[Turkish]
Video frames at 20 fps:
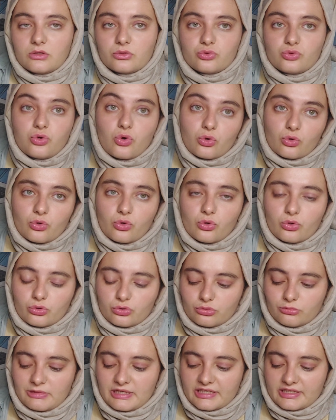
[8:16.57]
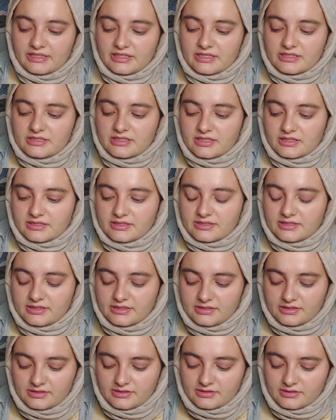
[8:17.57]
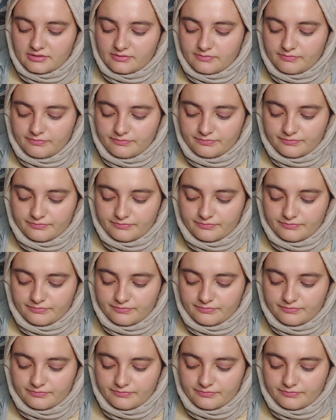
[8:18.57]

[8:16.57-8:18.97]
Çok yorgunum arkadaşlar kısacası.